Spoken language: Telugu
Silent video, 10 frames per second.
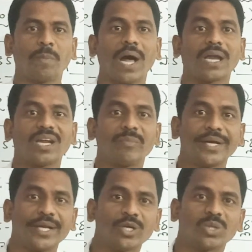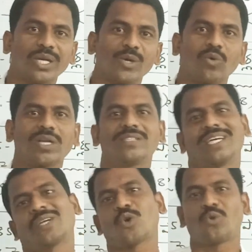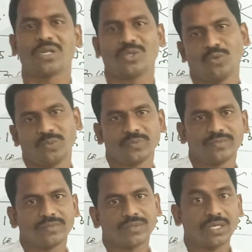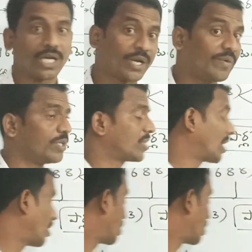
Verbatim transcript: పార్లమెంటుకి తెలియకుండా జరగకూడదు కానీ వీళ్ళు చాలా